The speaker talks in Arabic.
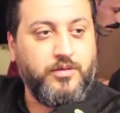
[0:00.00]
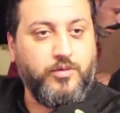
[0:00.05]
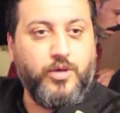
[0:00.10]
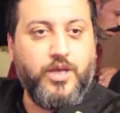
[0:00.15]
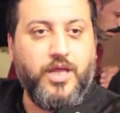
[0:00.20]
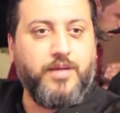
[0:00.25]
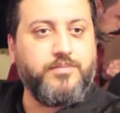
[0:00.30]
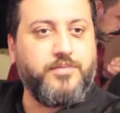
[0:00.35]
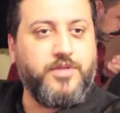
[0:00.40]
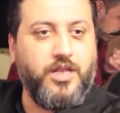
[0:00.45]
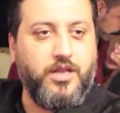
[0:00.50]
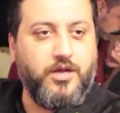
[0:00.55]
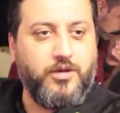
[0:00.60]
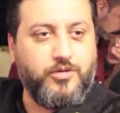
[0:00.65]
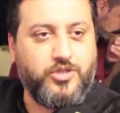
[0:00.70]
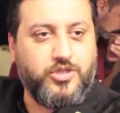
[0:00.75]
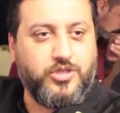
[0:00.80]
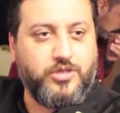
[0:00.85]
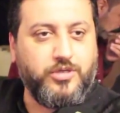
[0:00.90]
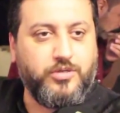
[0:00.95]
والحمد لله
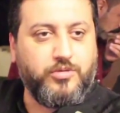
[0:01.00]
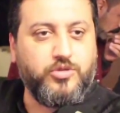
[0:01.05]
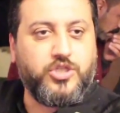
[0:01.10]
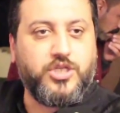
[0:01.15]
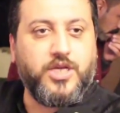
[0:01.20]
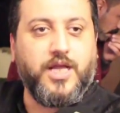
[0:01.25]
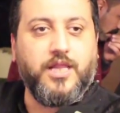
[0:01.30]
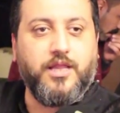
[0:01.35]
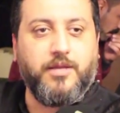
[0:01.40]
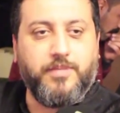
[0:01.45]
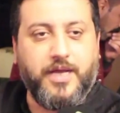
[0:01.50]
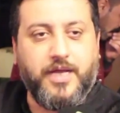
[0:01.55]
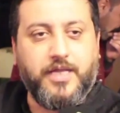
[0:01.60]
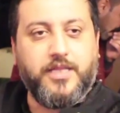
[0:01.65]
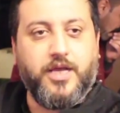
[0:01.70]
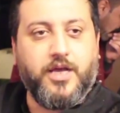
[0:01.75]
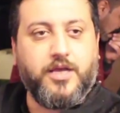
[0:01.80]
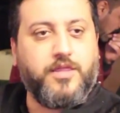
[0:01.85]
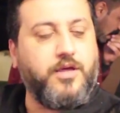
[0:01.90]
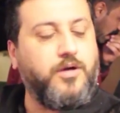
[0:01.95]
والشكر وان شاء الله
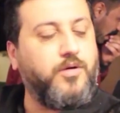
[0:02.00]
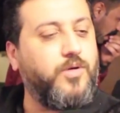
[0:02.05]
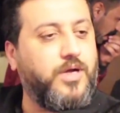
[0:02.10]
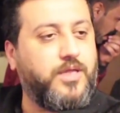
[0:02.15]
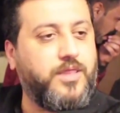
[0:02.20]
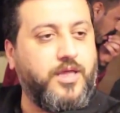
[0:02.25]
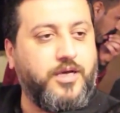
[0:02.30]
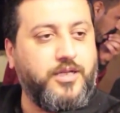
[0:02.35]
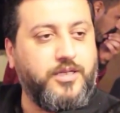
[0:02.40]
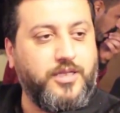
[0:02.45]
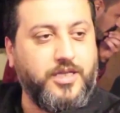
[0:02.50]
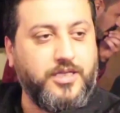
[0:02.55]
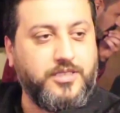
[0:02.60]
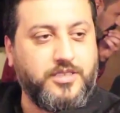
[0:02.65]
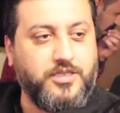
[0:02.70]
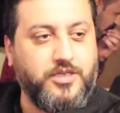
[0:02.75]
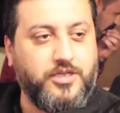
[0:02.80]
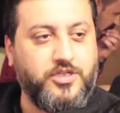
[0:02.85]
بعد اكثر واكثر الناس